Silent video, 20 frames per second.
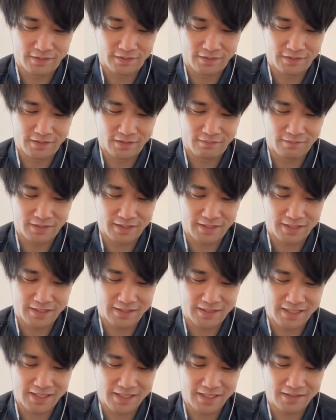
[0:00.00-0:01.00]
今な、
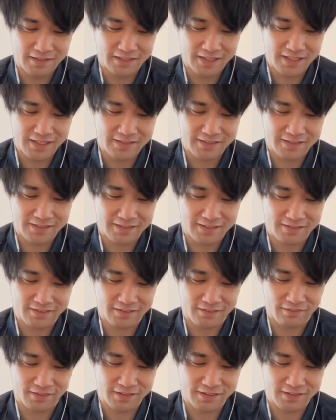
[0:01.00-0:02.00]
誰、誰使ってる
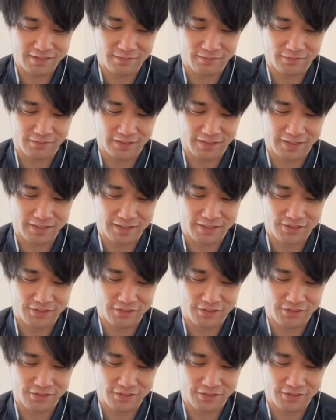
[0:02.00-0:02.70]
か忘れてもうた、一瞬。